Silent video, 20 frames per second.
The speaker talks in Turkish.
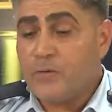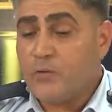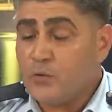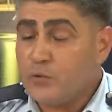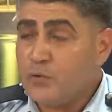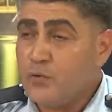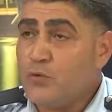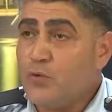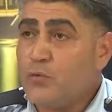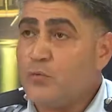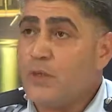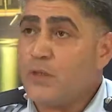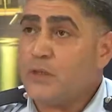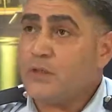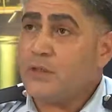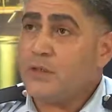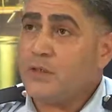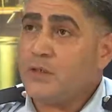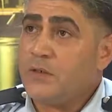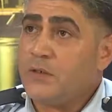özürlü
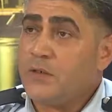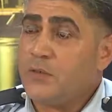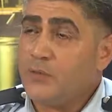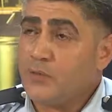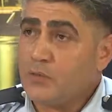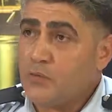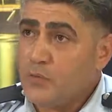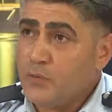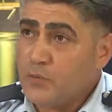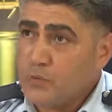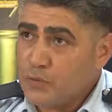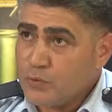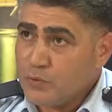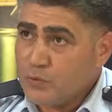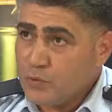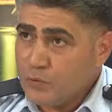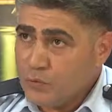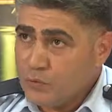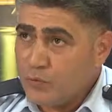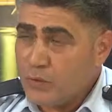park yerine, otobüs
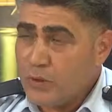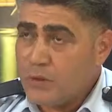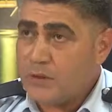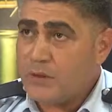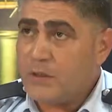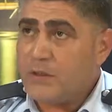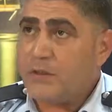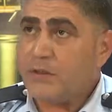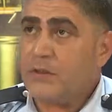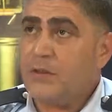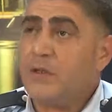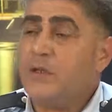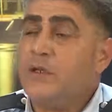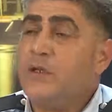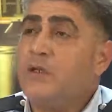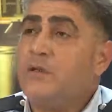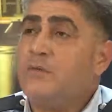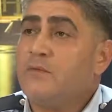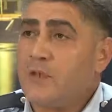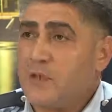duraklarına
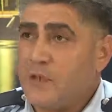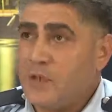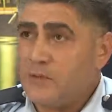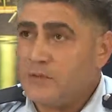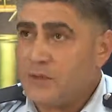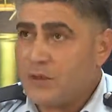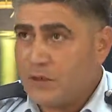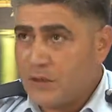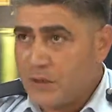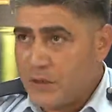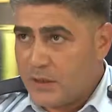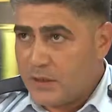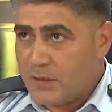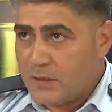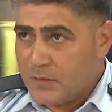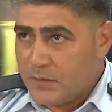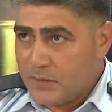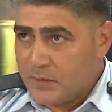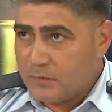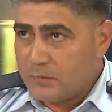ve kavşaklara
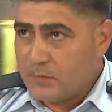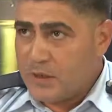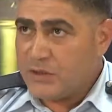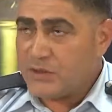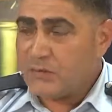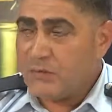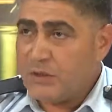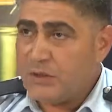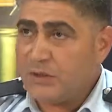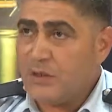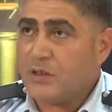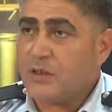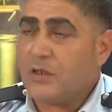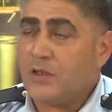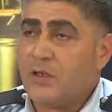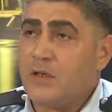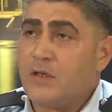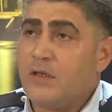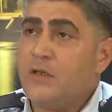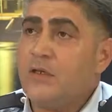5 metre
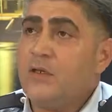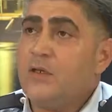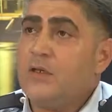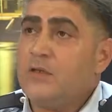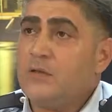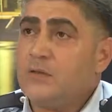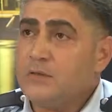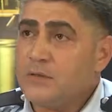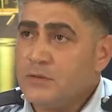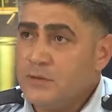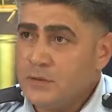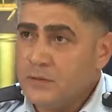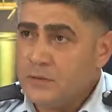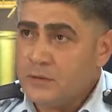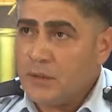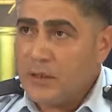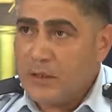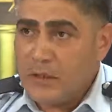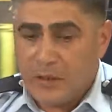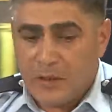kala e,
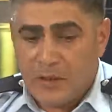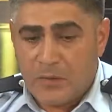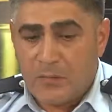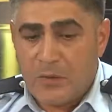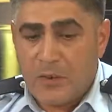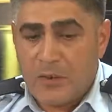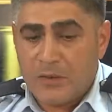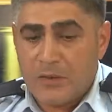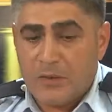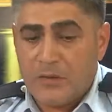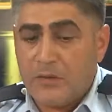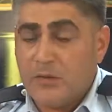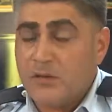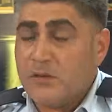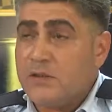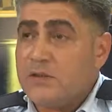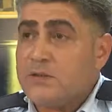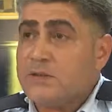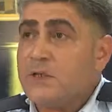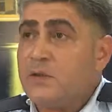alana park
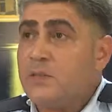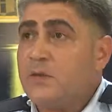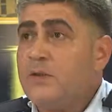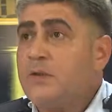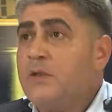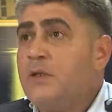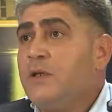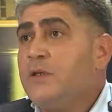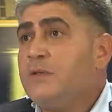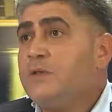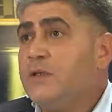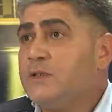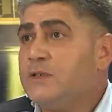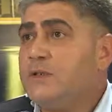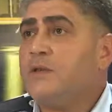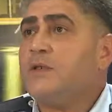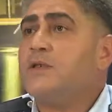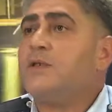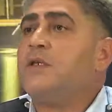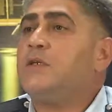edildiği zaman kesinlikle,
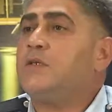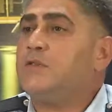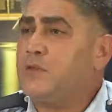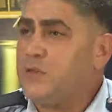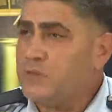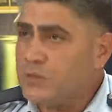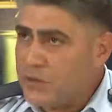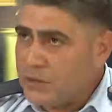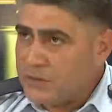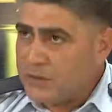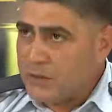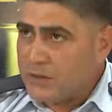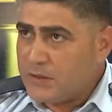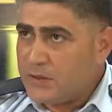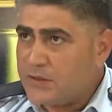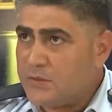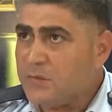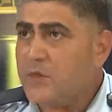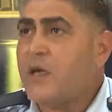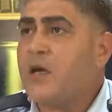kesinlikle ceza
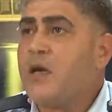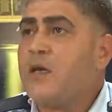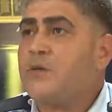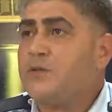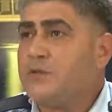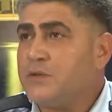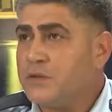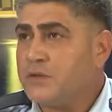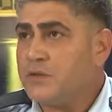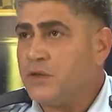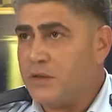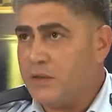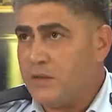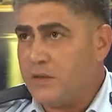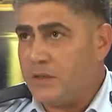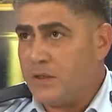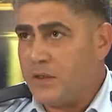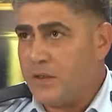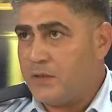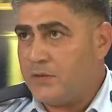yazıp anında
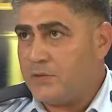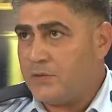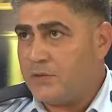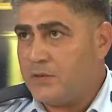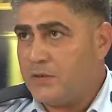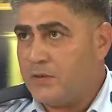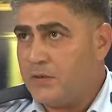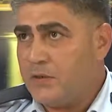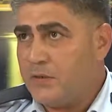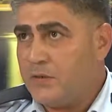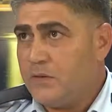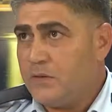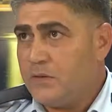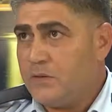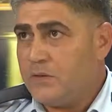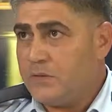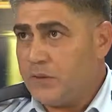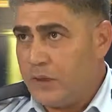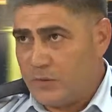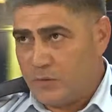çekilir araç.
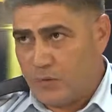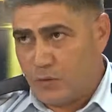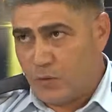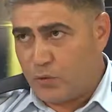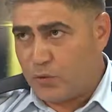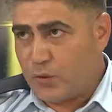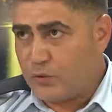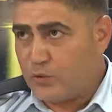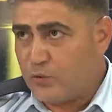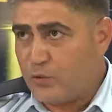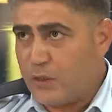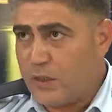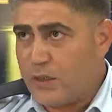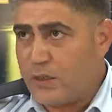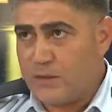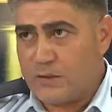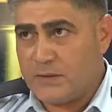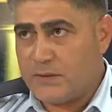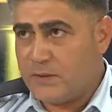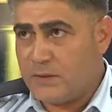Yani ne? orada süre
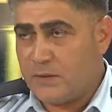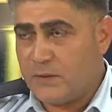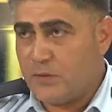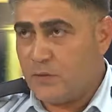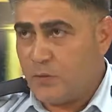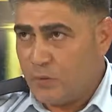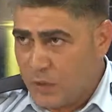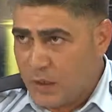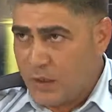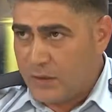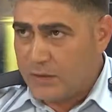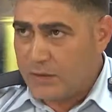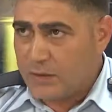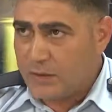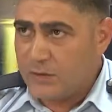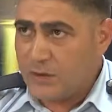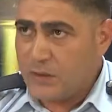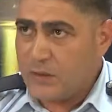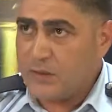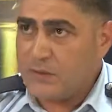sınırı yok. Peki, Anında
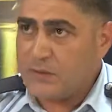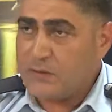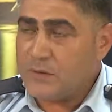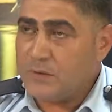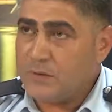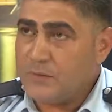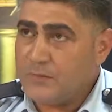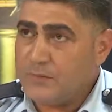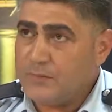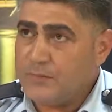çeker. Diğer